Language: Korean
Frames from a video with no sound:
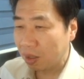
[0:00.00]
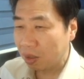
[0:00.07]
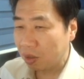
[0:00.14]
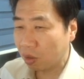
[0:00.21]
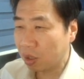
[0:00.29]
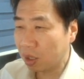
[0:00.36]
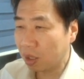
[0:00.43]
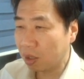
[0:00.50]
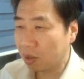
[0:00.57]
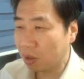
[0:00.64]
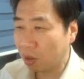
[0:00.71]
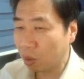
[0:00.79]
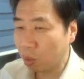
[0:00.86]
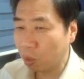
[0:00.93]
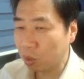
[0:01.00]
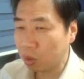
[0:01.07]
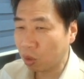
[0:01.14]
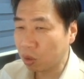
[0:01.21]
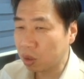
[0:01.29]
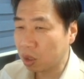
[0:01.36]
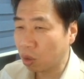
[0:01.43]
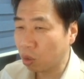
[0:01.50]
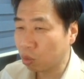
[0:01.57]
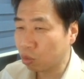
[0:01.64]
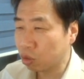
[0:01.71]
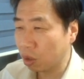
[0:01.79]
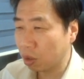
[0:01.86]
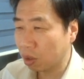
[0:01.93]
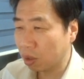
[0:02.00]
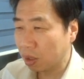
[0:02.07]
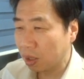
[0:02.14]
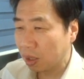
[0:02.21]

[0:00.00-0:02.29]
여기에서 요거 젖혀 놓고요.